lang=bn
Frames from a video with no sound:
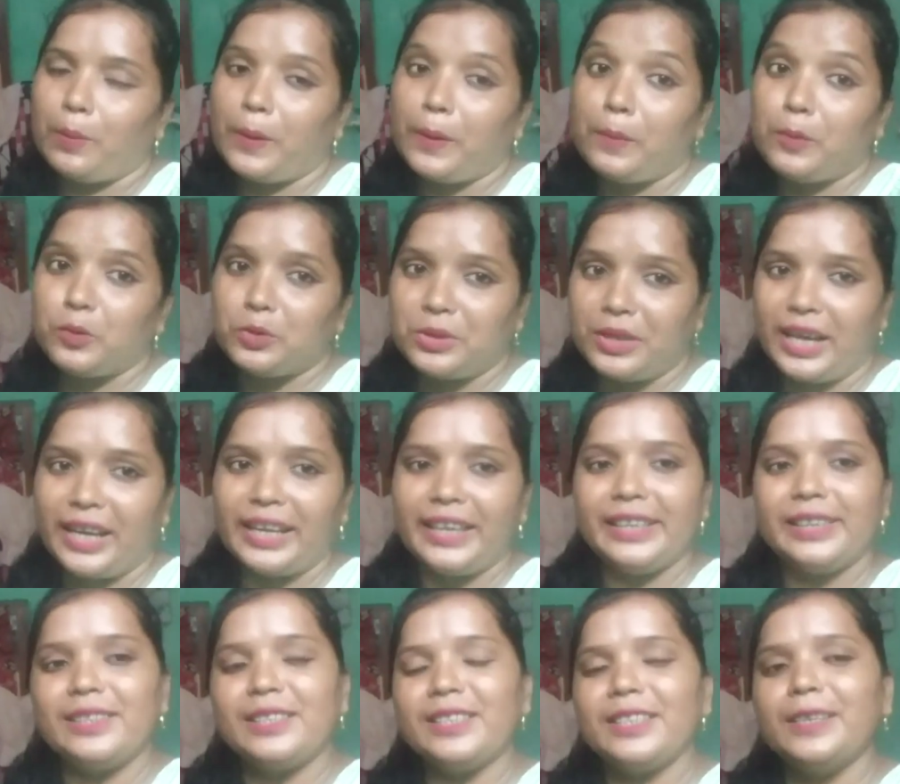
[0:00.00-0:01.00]
পরে ফুচকা
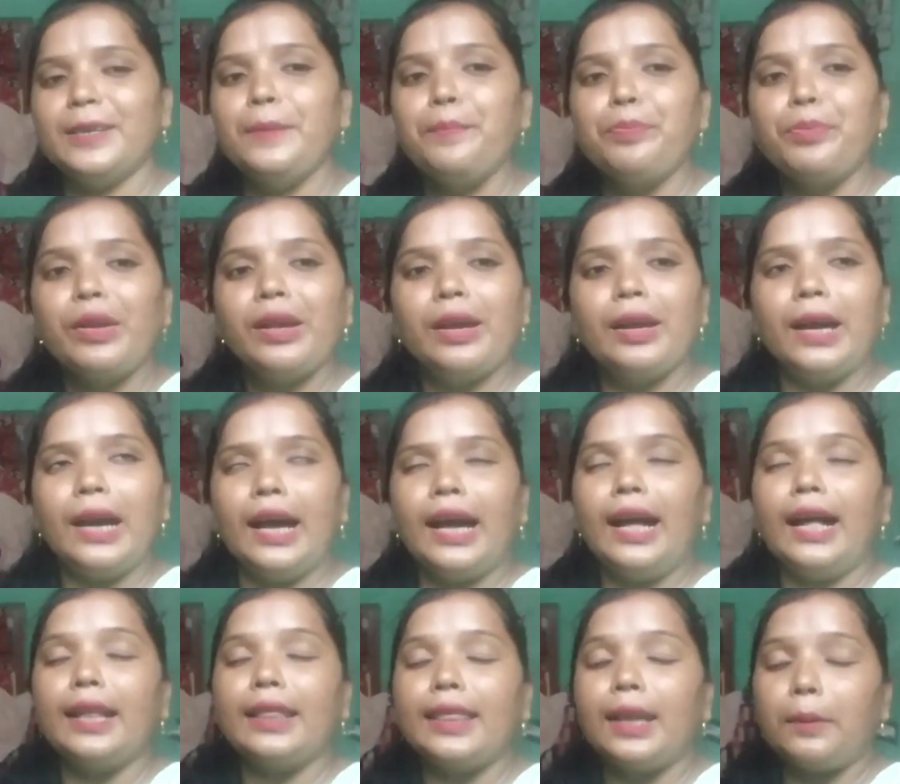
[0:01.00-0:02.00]
খেয়েছি
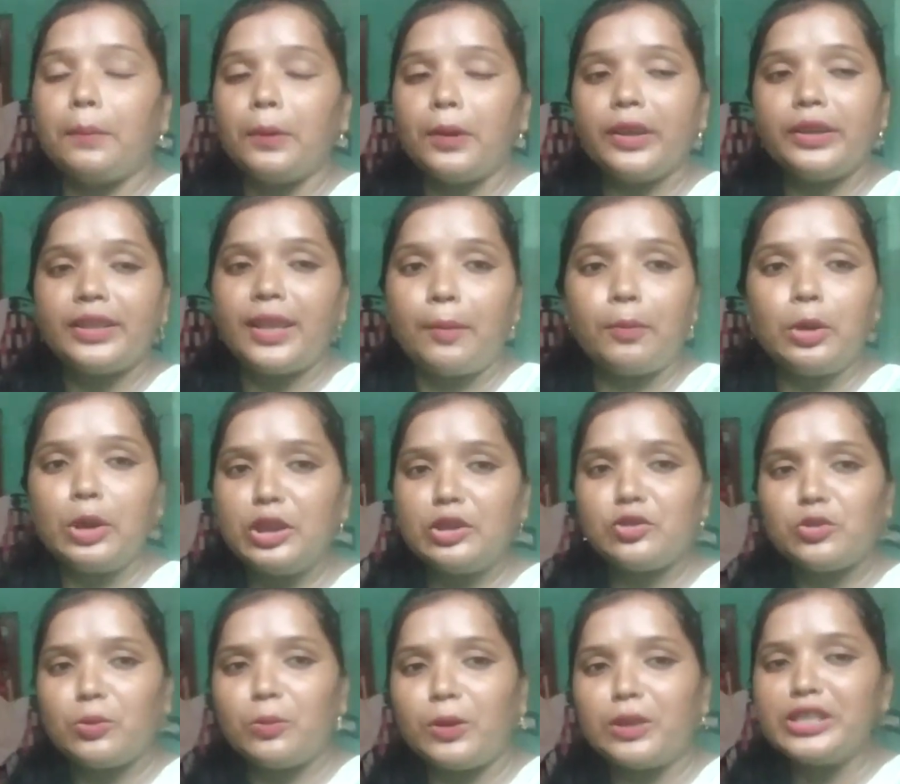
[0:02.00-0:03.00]
তারপরে তেমন
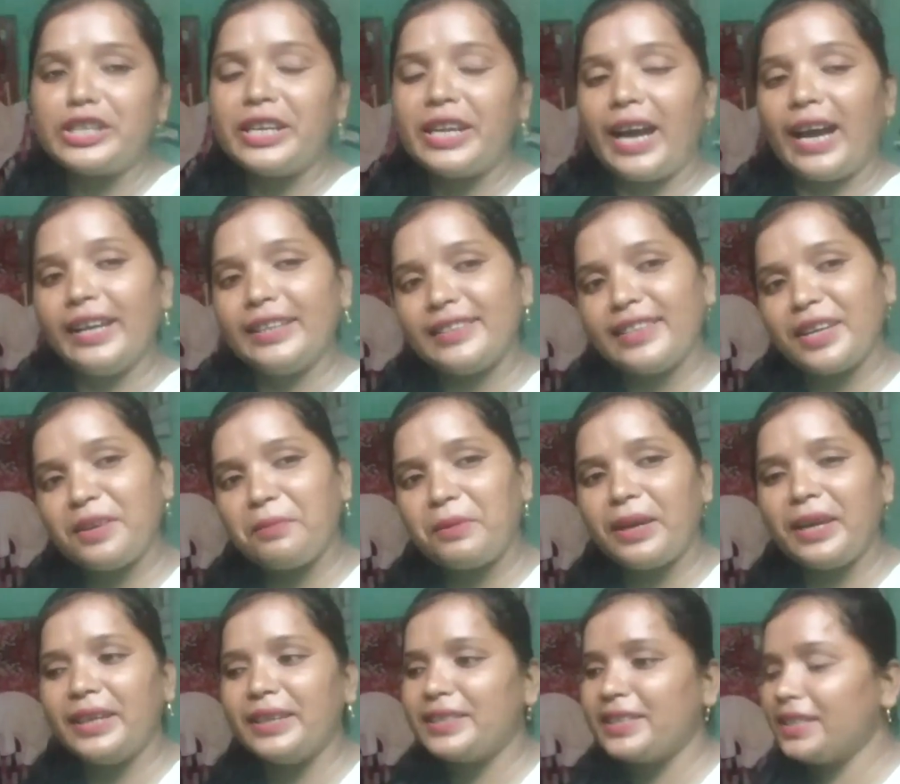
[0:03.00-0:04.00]
কিছু তো বসেনি আইসক্রিম
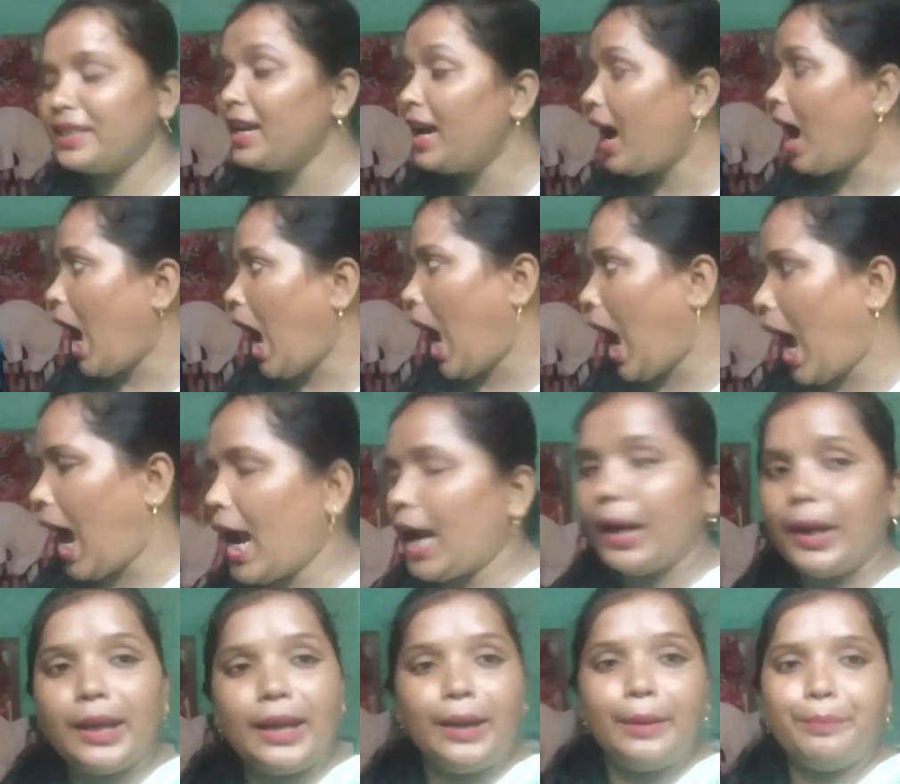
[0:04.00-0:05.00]
খেয়েছি আর
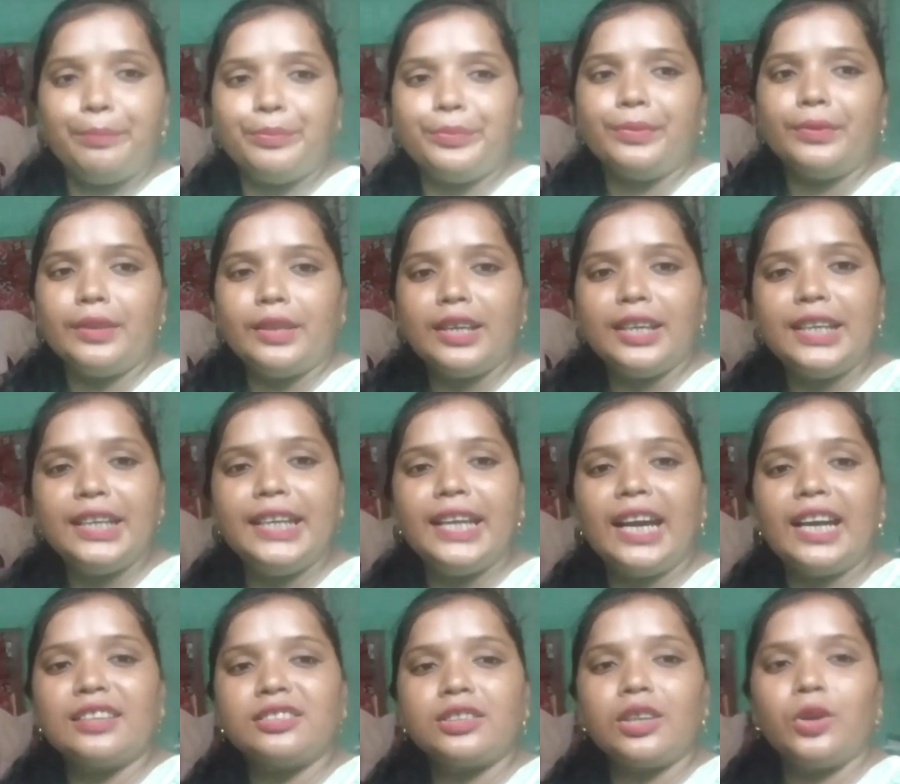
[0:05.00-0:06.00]
নিয়ে
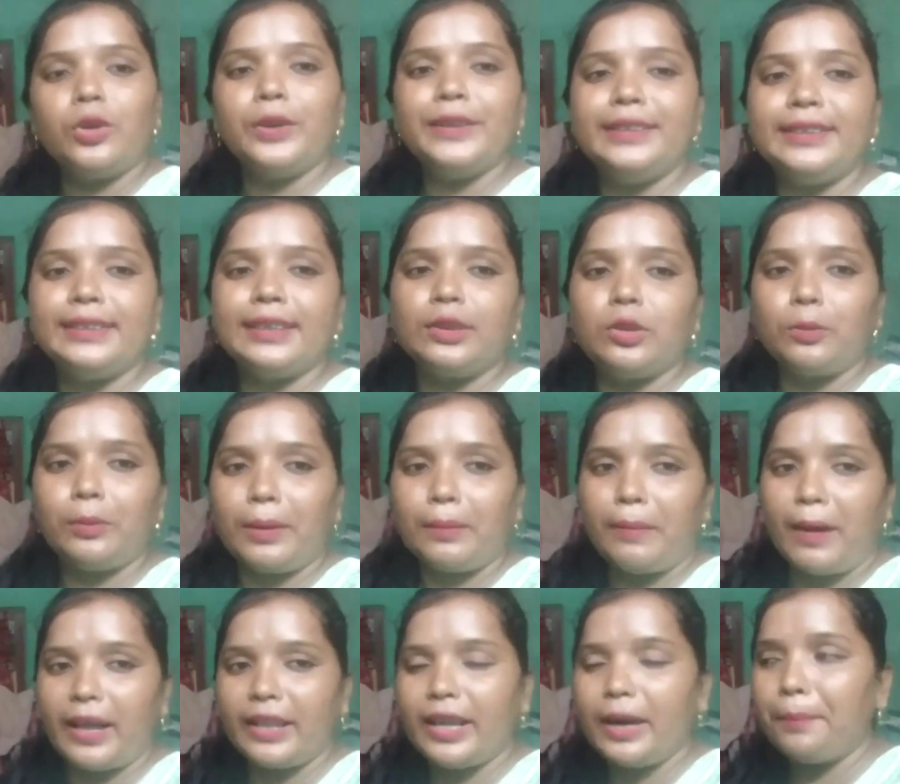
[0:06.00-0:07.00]
আসা হয়েছে তোমার
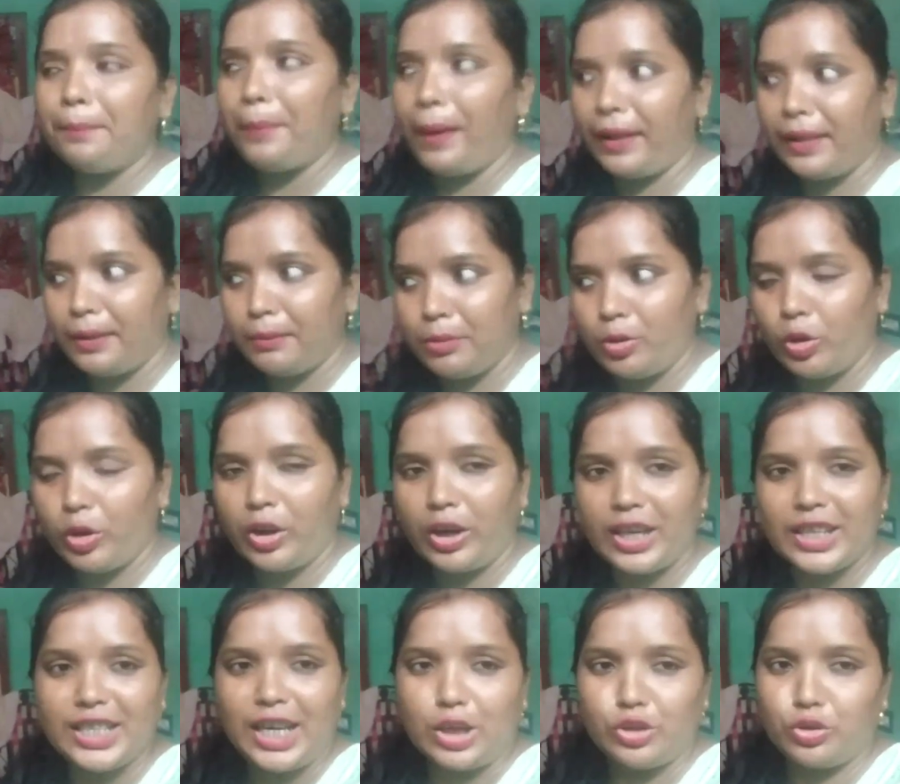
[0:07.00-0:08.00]
বাদাম বাদামটা ওই
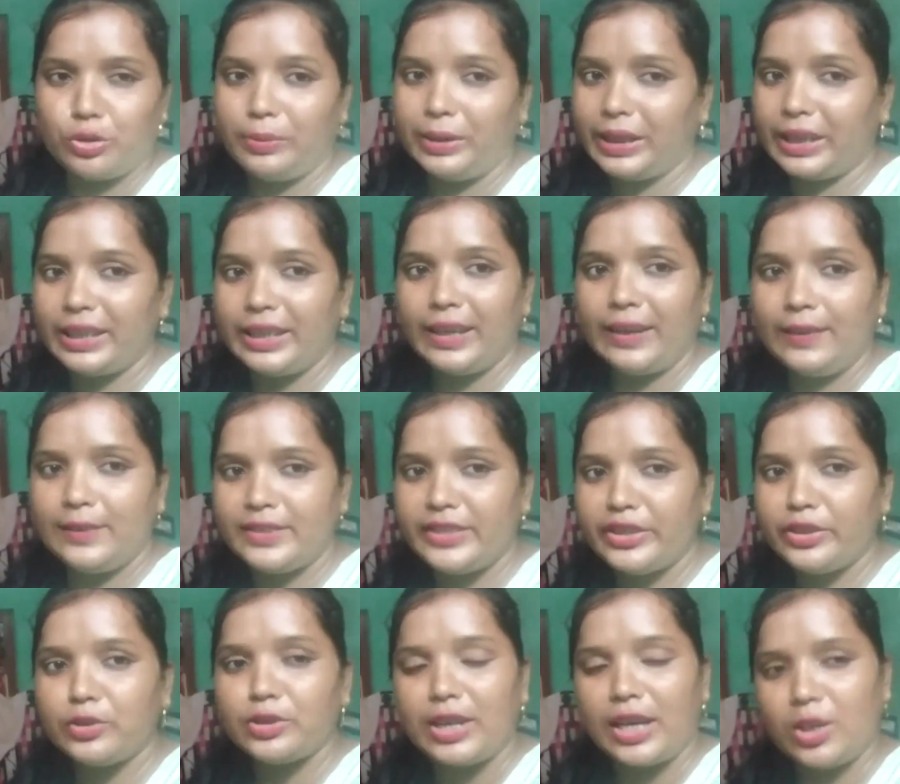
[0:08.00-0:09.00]
ঘরে শাশুড়ি মাকে দেওয়া হয়েছে
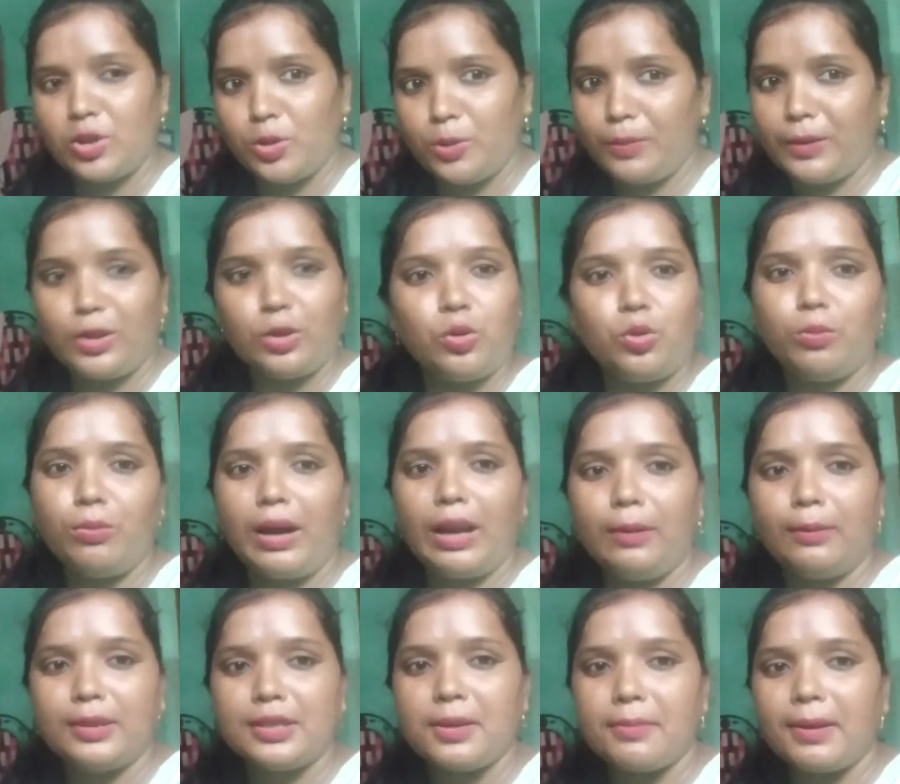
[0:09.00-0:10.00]
তো শাশুড়ি মা তো খুব
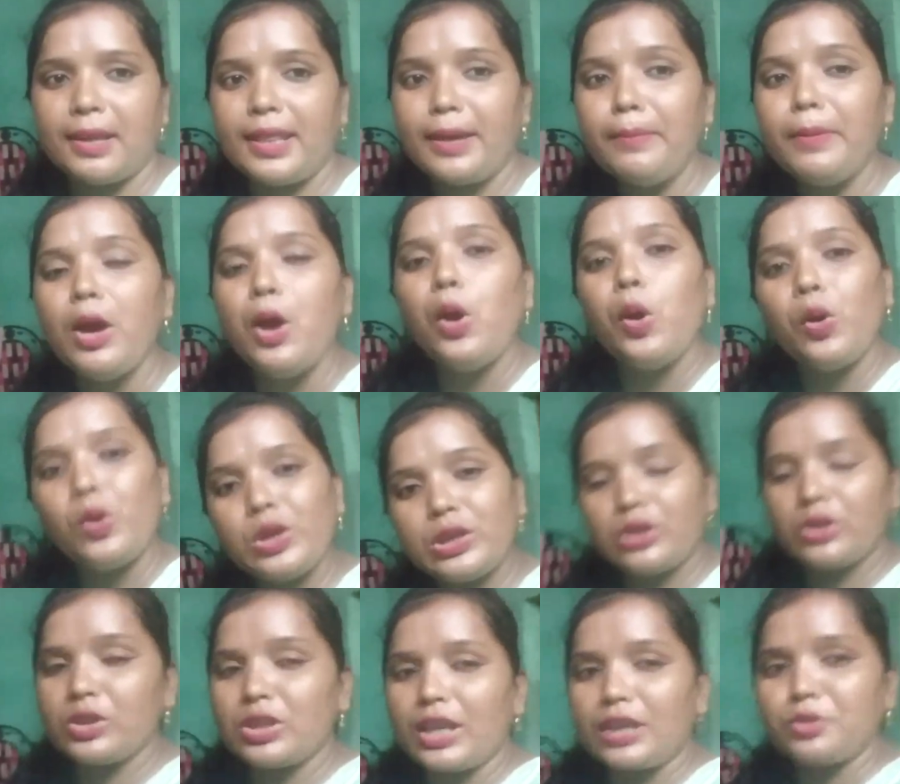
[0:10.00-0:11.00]
ভালোবাসে বাদাম ওই
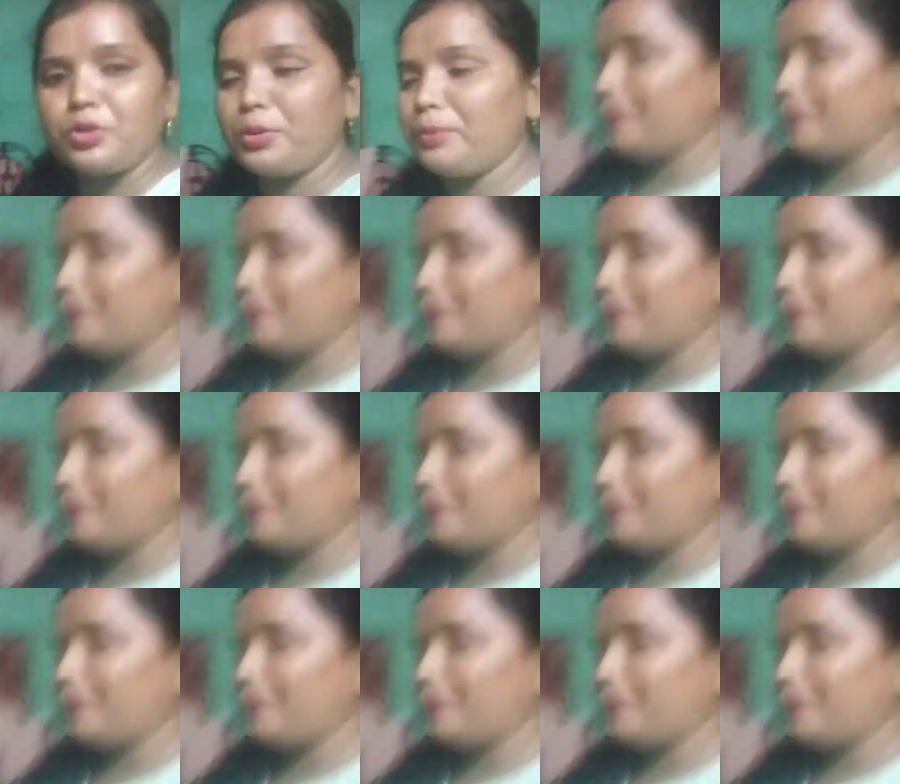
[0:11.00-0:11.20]
জন্য শাশুড়ি